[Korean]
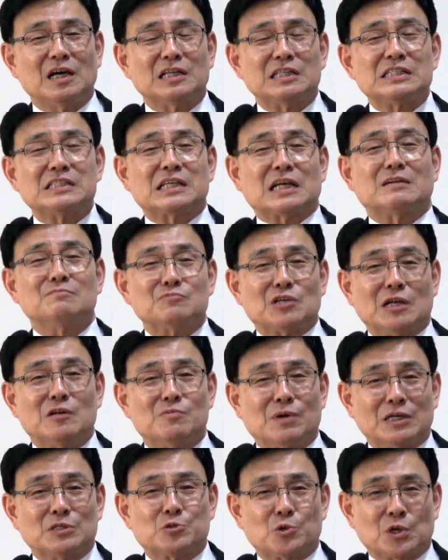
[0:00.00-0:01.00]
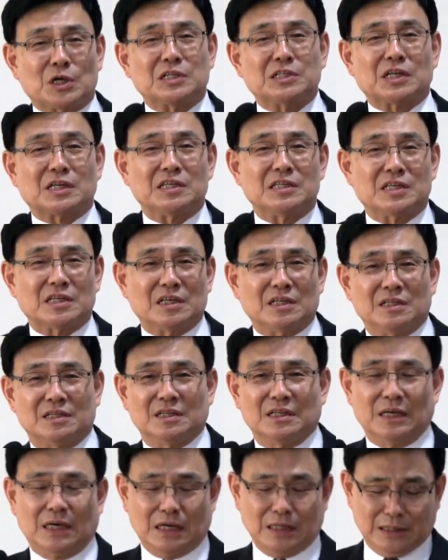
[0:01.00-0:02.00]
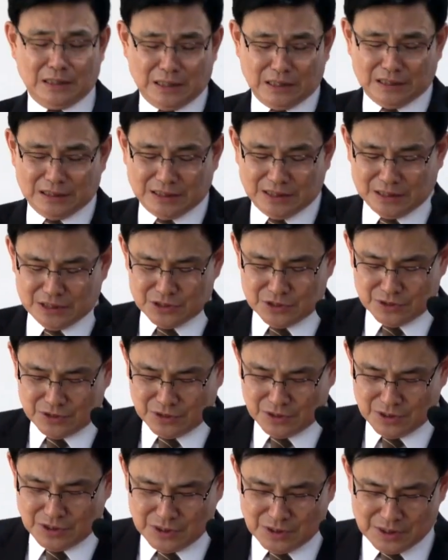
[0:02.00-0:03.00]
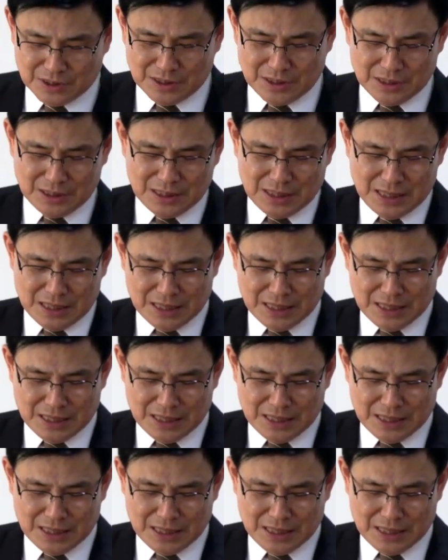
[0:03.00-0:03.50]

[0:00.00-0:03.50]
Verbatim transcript: 야 이 사람 잘 봐줘라 이렇게 얘기한다 그 얘기죠. 예?